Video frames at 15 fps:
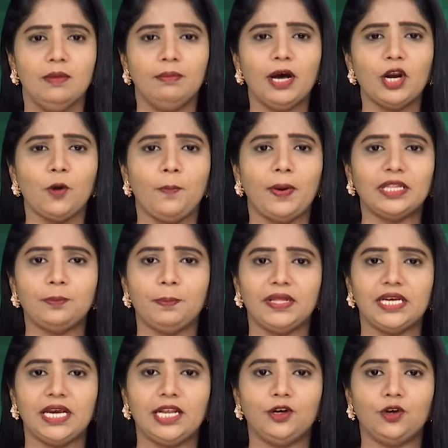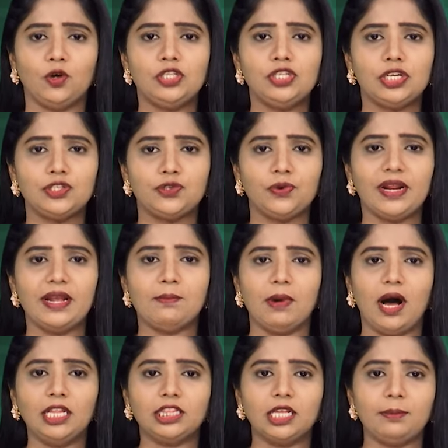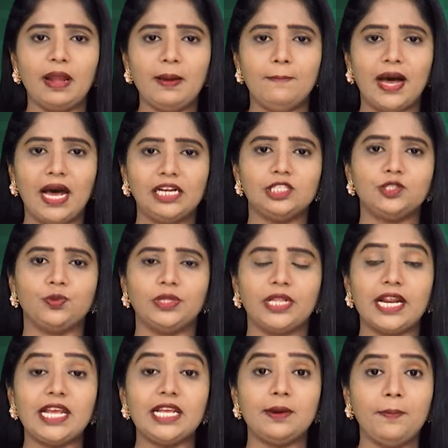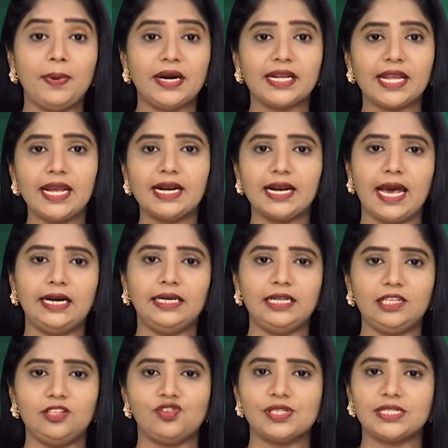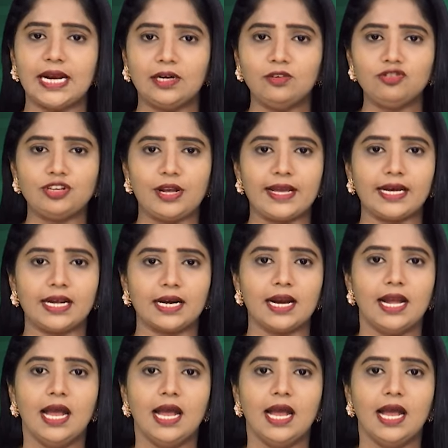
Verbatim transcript: మరో పది పదిహేను రోజుల షూటింగ్ మాత్రమే బ్యాలెన్స్ ఉందని ఇప్పటికే క్లారిటీ ఇచ్చేశాడు శంకర్